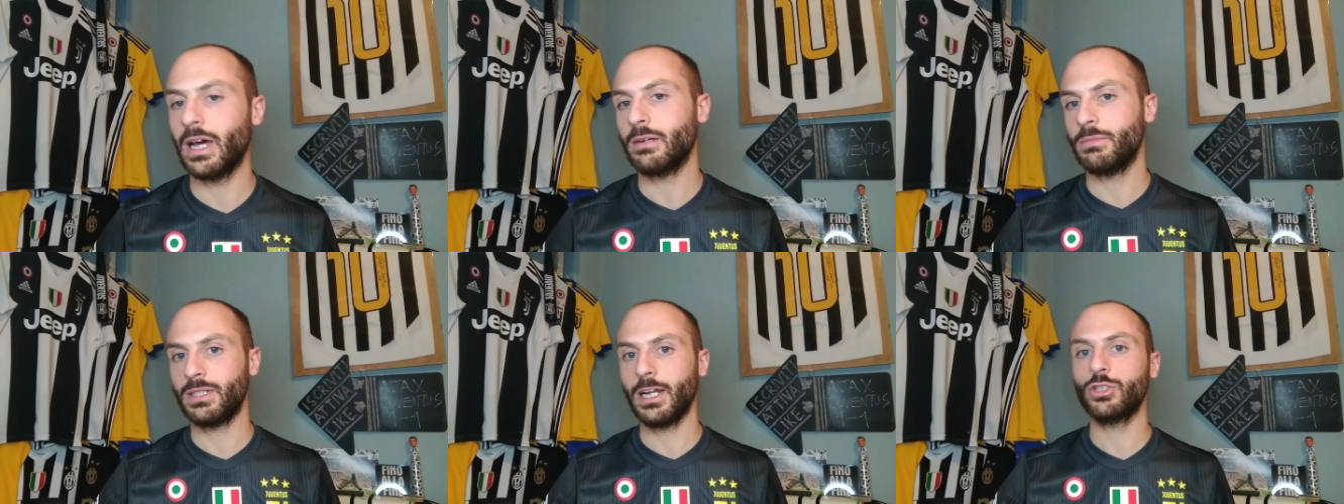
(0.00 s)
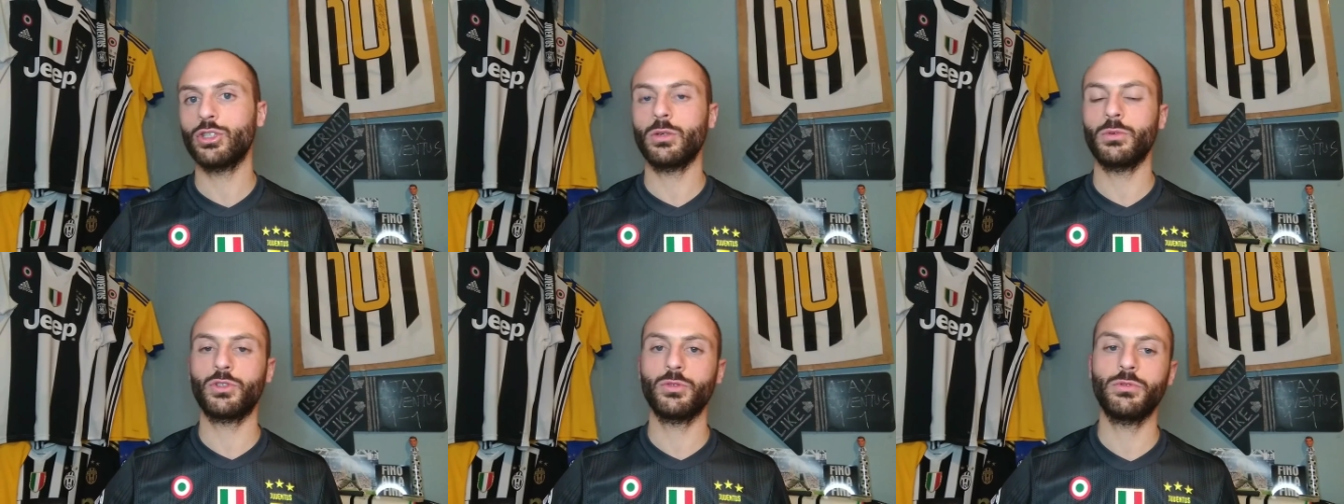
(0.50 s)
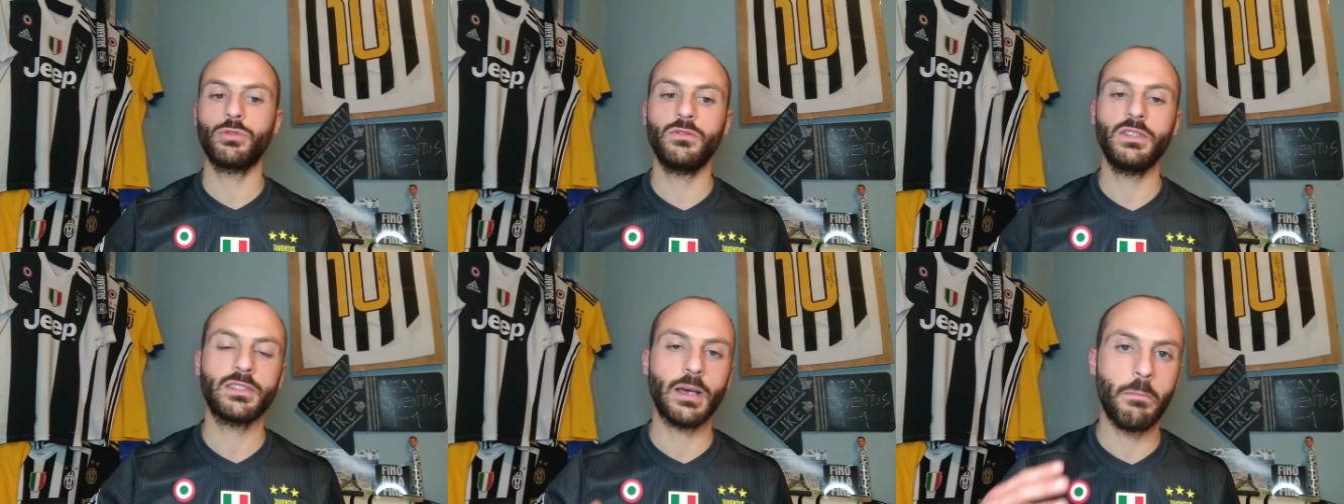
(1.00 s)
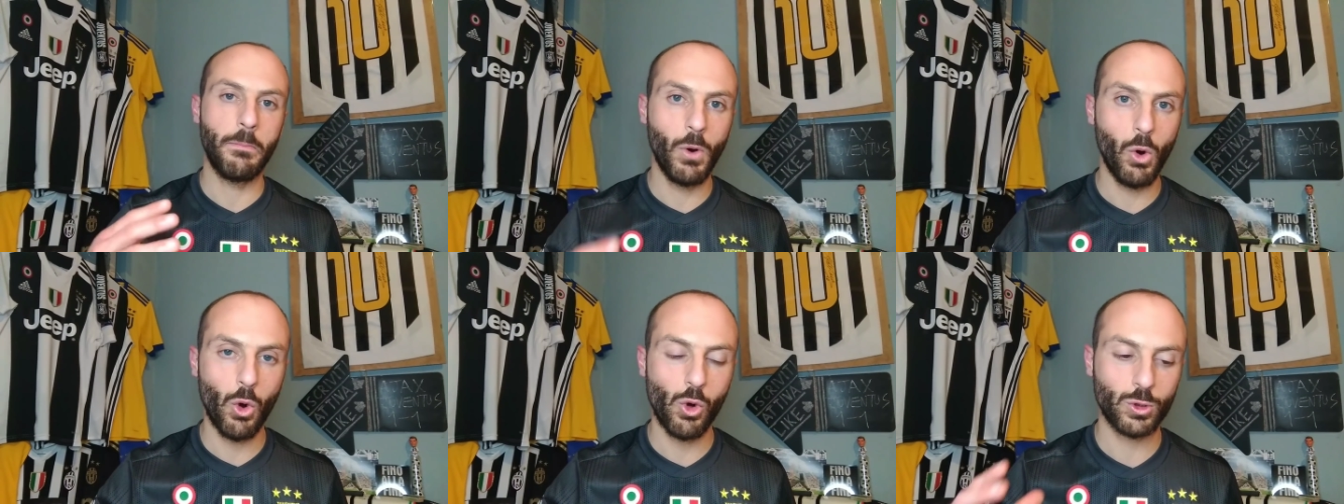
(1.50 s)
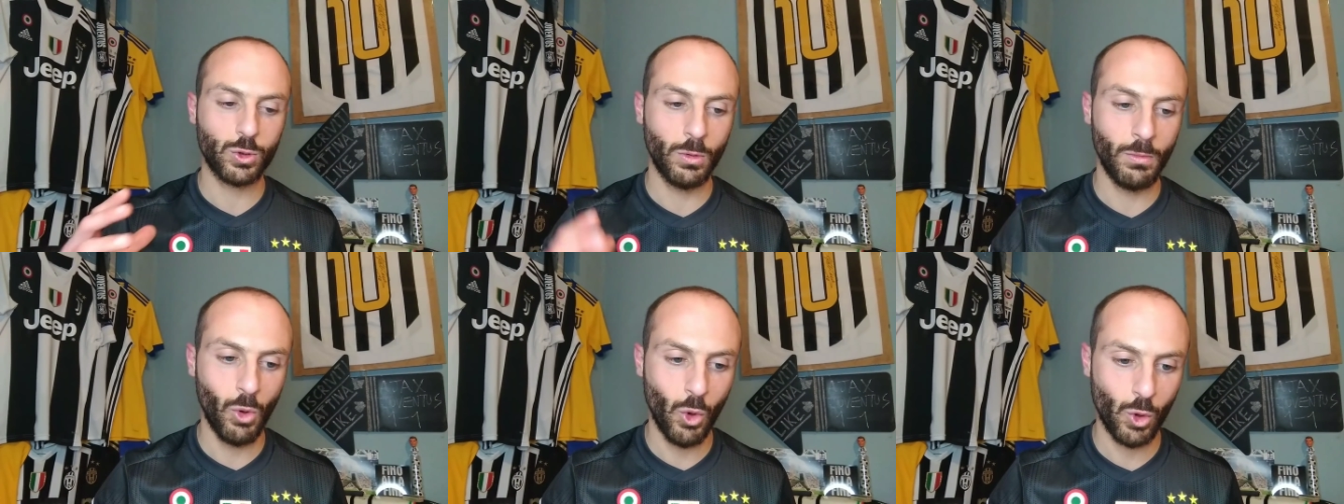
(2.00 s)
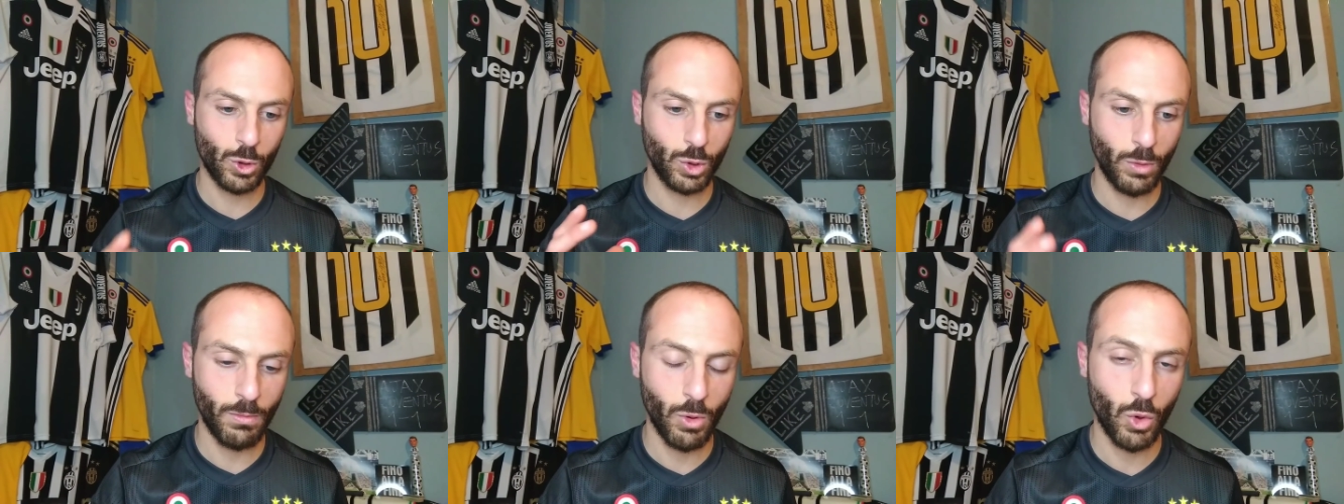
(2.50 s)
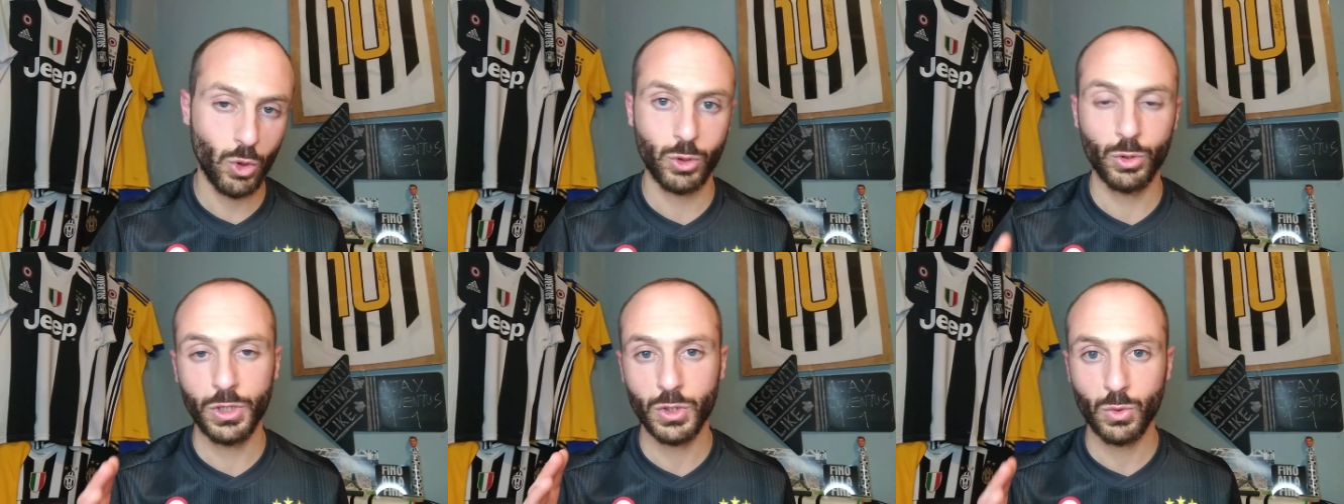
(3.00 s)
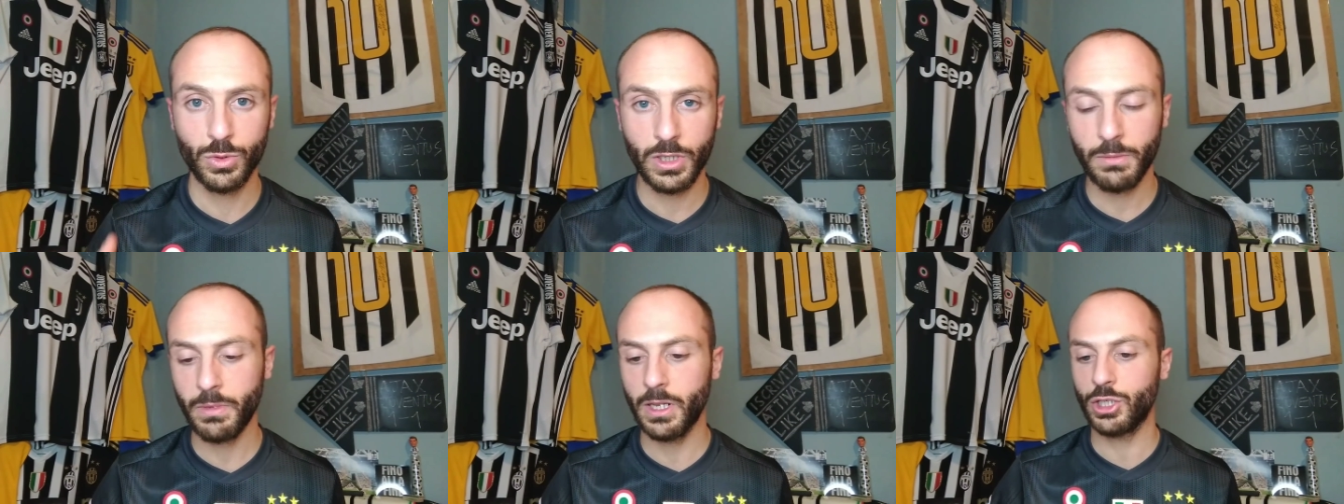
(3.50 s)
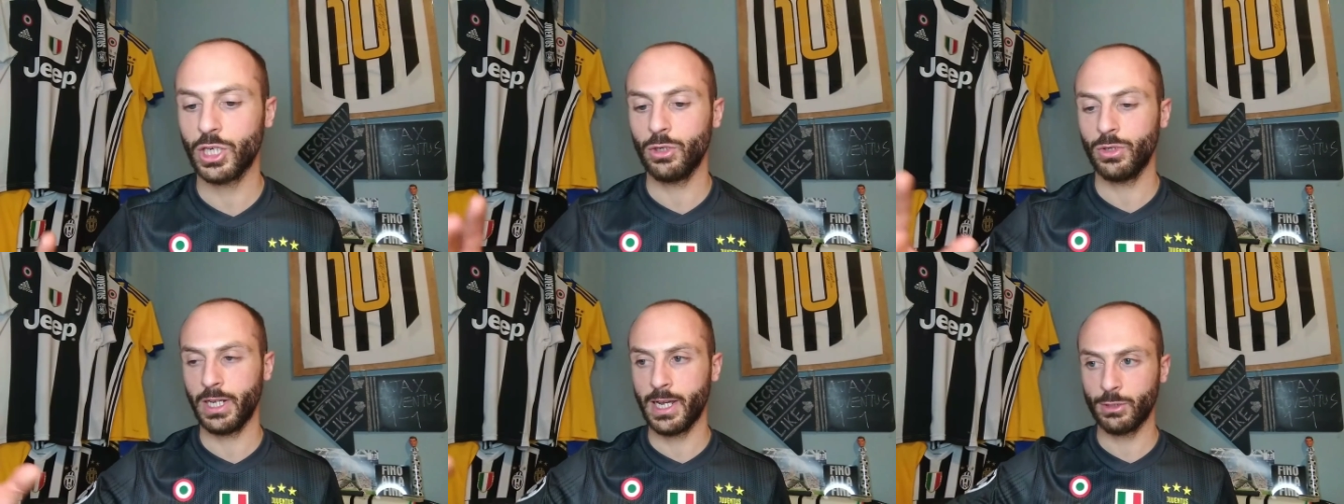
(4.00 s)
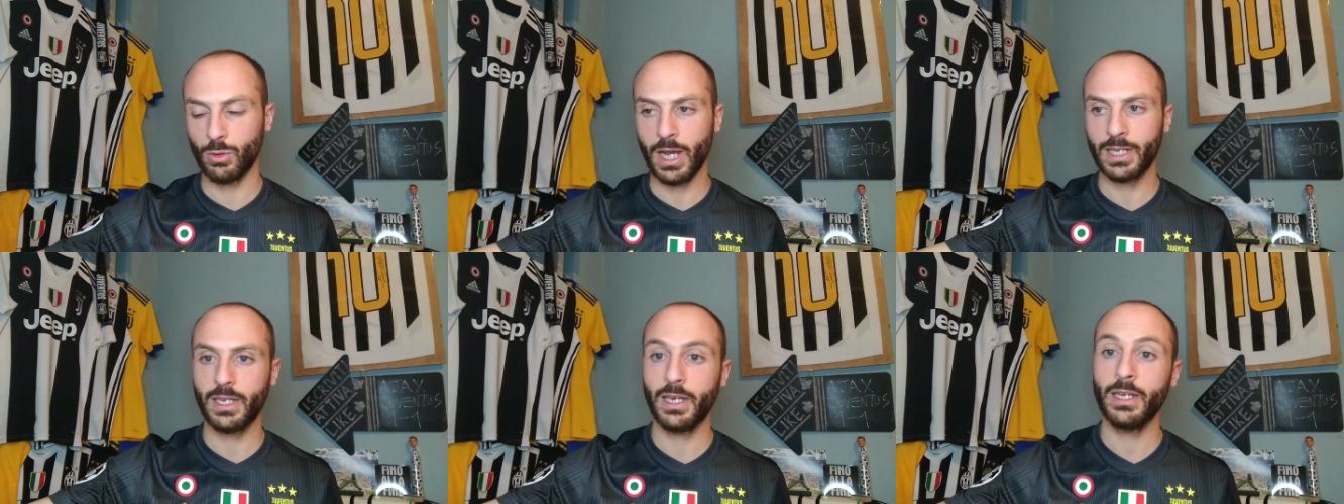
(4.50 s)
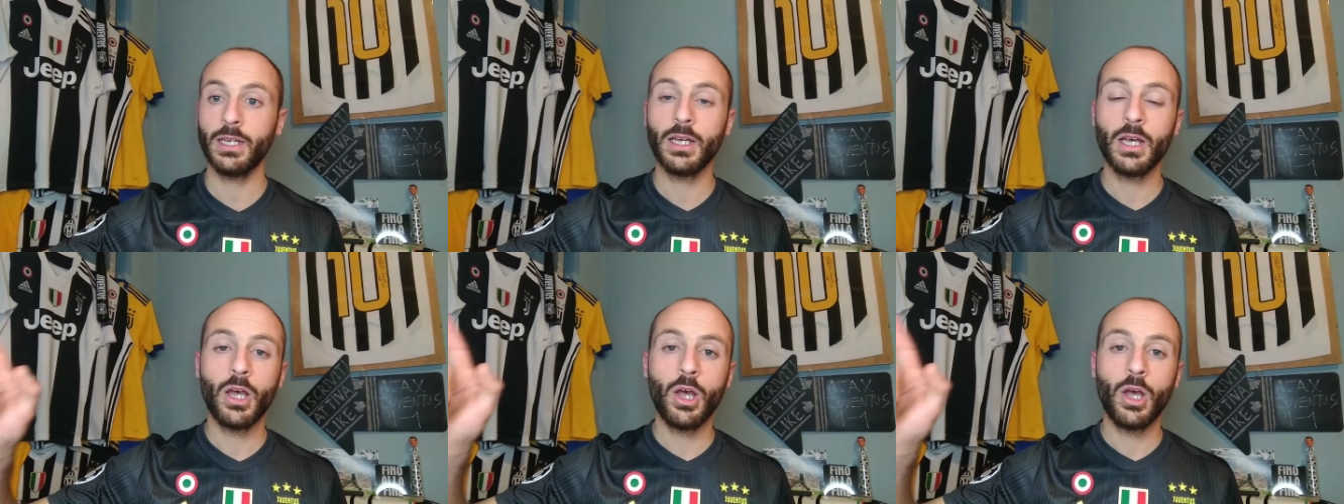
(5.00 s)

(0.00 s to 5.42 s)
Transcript: Arbitraggio da questo punto di vista molto, molto, molto discutibile. Ci hanno negato anche